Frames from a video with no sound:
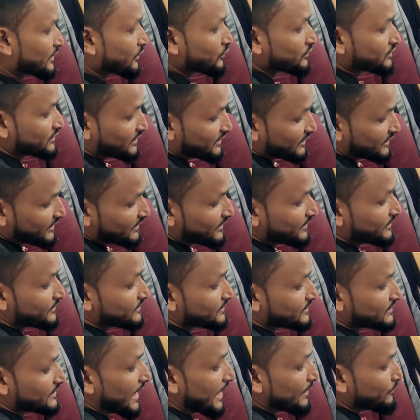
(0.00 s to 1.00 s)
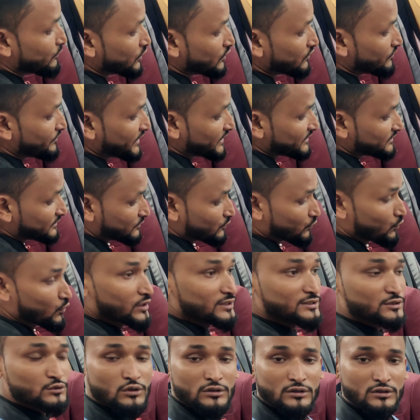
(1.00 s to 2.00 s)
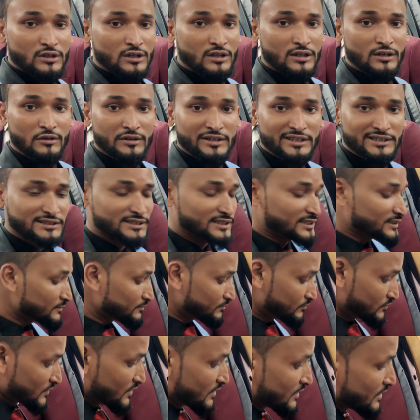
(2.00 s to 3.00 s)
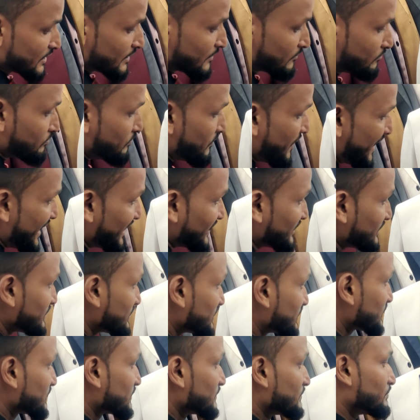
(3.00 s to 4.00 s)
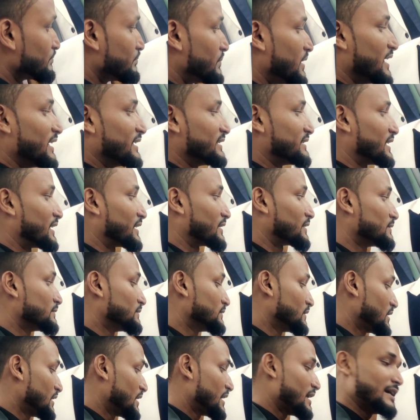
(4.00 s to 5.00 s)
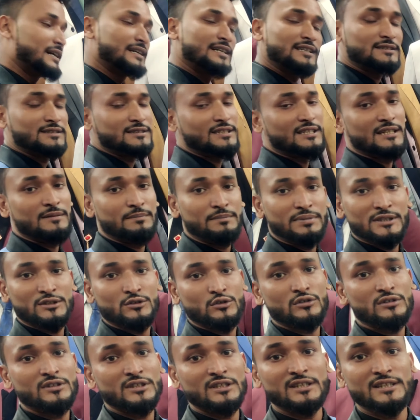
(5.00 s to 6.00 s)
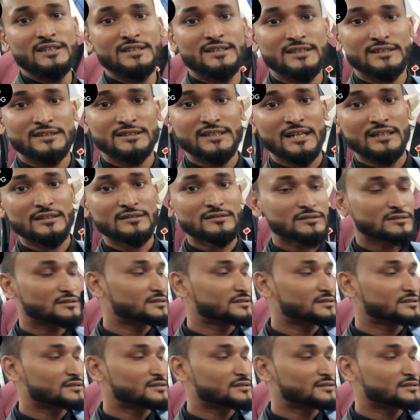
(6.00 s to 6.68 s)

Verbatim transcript: এটা হচ্ছে গিয়ে ডাবল বেস্ট ওয়েস্টকোট করা হয়েছে প্যান্ট ব্লেজার এটা থ্রি পিস যদি নিতে চান